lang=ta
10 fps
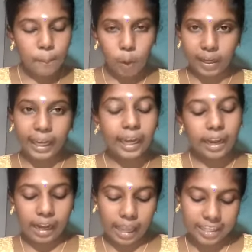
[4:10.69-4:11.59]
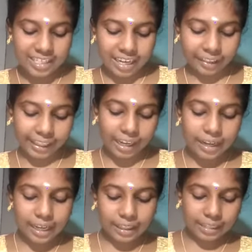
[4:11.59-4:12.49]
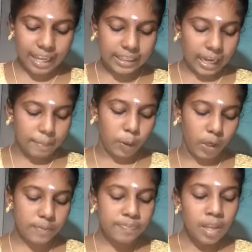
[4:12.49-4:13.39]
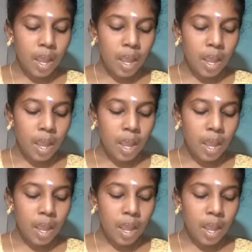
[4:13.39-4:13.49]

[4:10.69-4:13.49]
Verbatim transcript: மொழி கலாச்சாரத்தில் இந்திய தன்மையுடன்